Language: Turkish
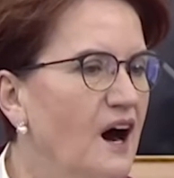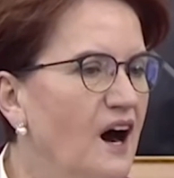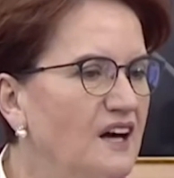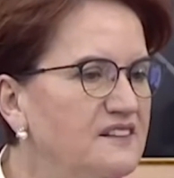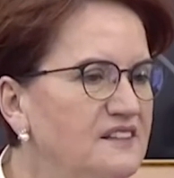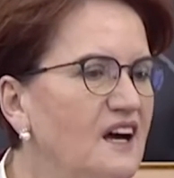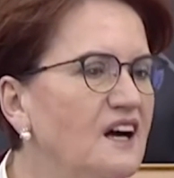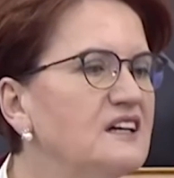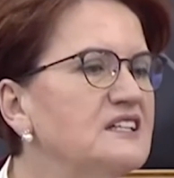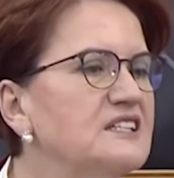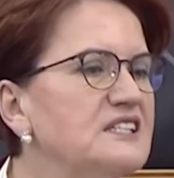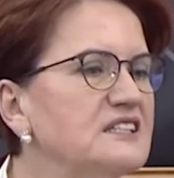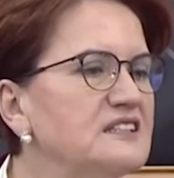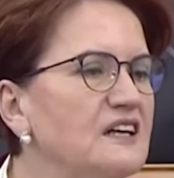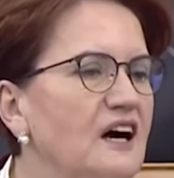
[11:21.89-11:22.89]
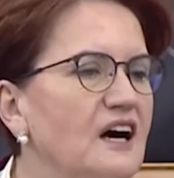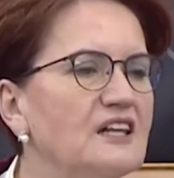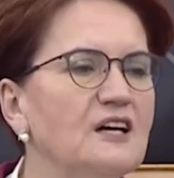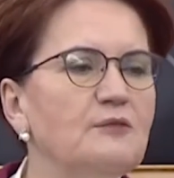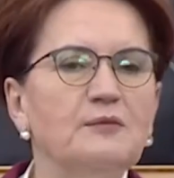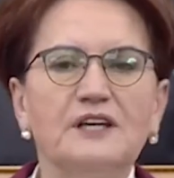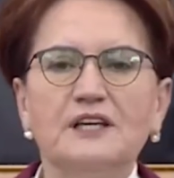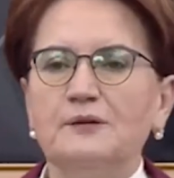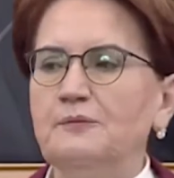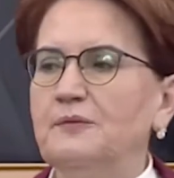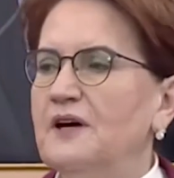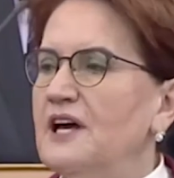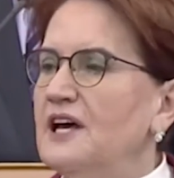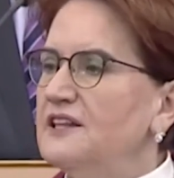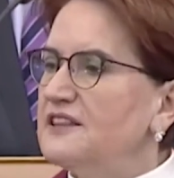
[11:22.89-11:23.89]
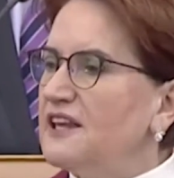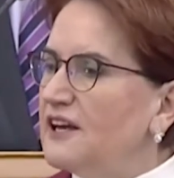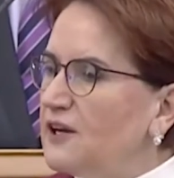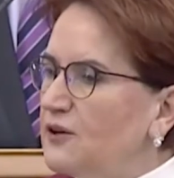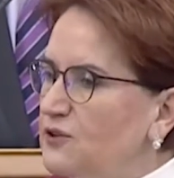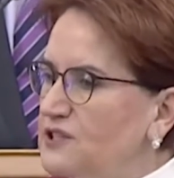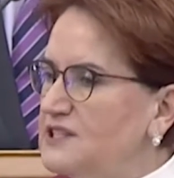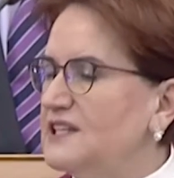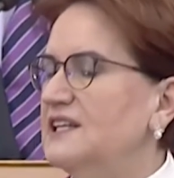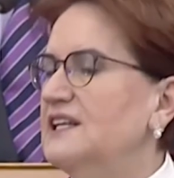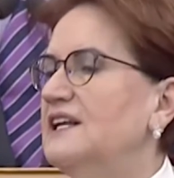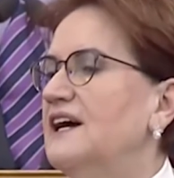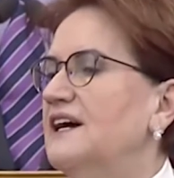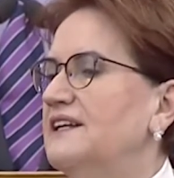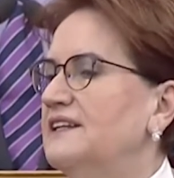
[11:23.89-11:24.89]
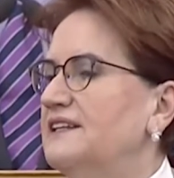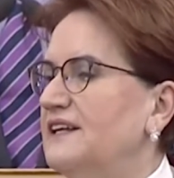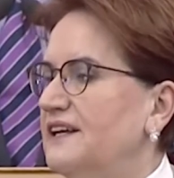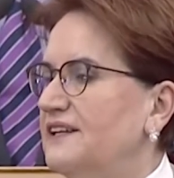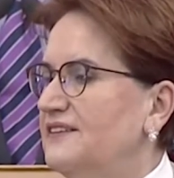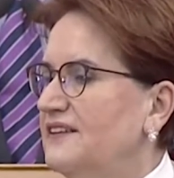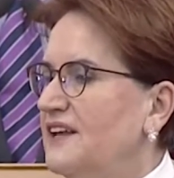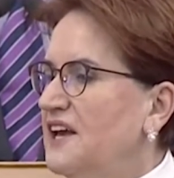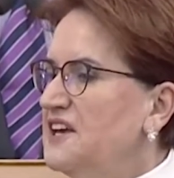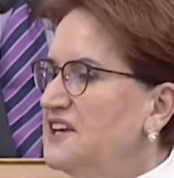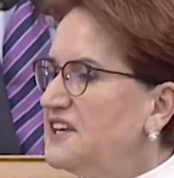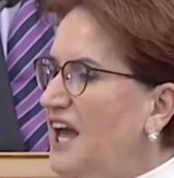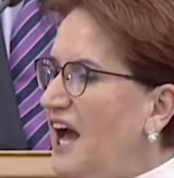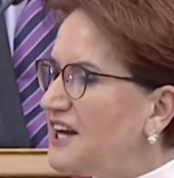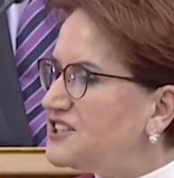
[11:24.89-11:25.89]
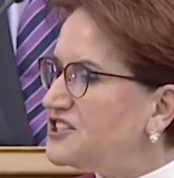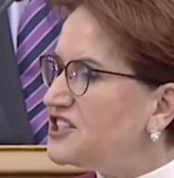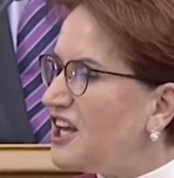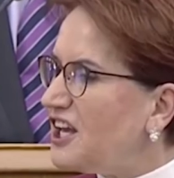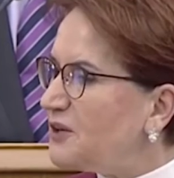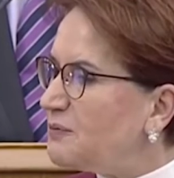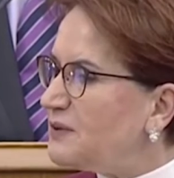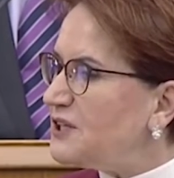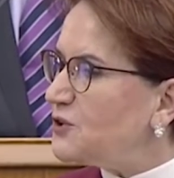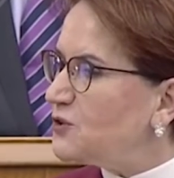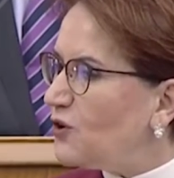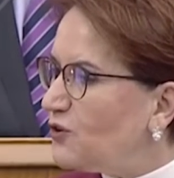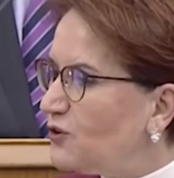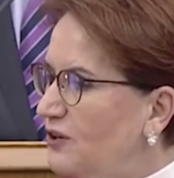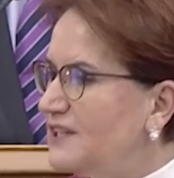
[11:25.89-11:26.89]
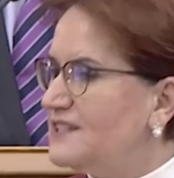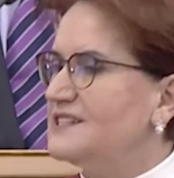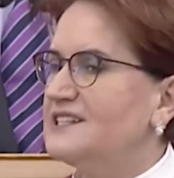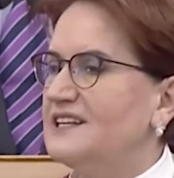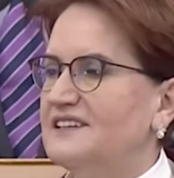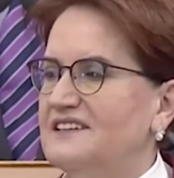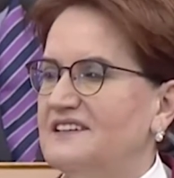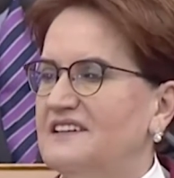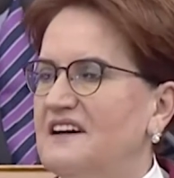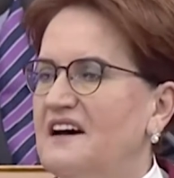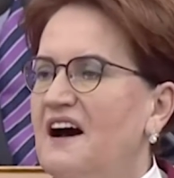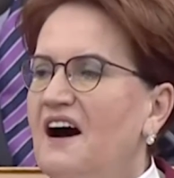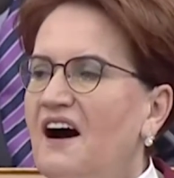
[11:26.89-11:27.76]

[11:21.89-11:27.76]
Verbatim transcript: hatta hızını alamayıp terörist ilan eden gerçek bir gönül insanı,